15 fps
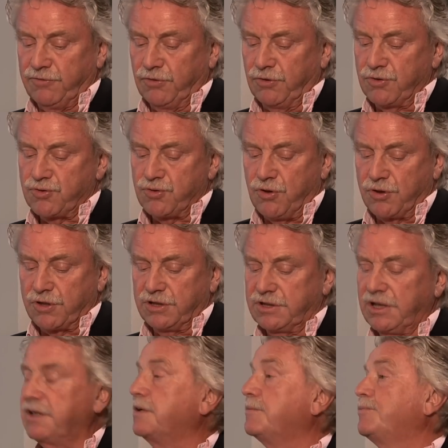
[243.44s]
Vorsorge
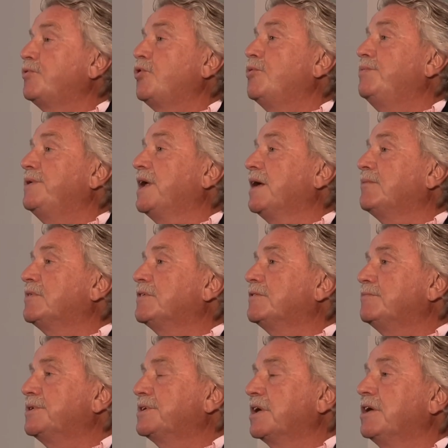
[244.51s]
denn
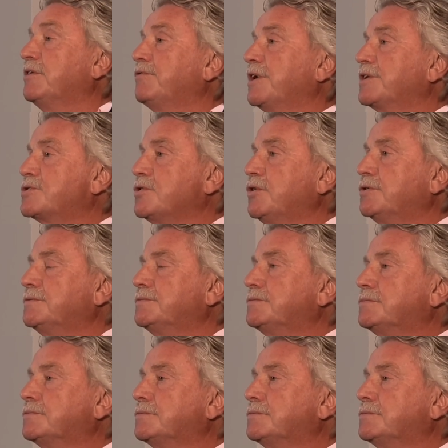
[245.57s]
Probleme mit der Inflation?